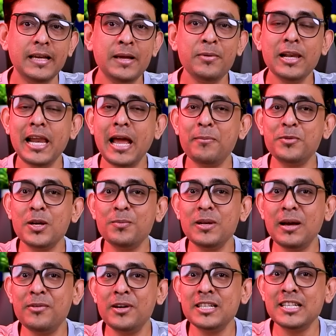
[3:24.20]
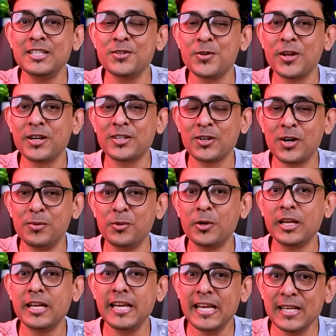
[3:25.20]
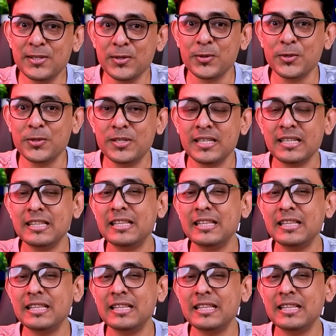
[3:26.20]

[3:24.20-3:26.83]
এবার ল্যাপটপ লাভারদের জন্য একটা খবর এসুস